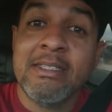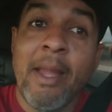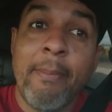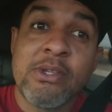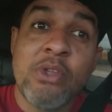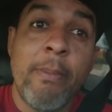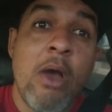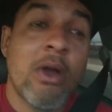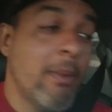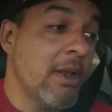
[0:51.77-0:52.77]
da Pastor
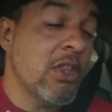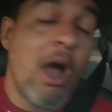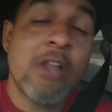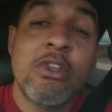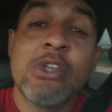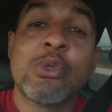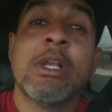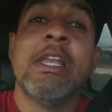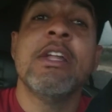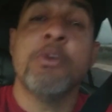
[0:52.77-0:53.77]
Belga Malinoado, nosso
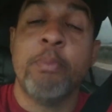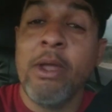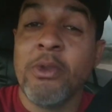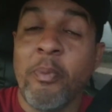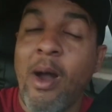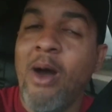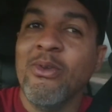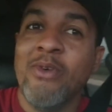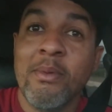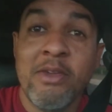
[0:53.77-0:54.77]
cliente Pedro
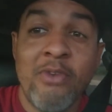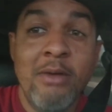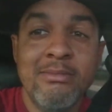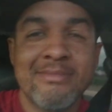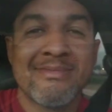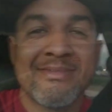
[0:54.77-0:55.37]
Paulo. Vamos que vamos?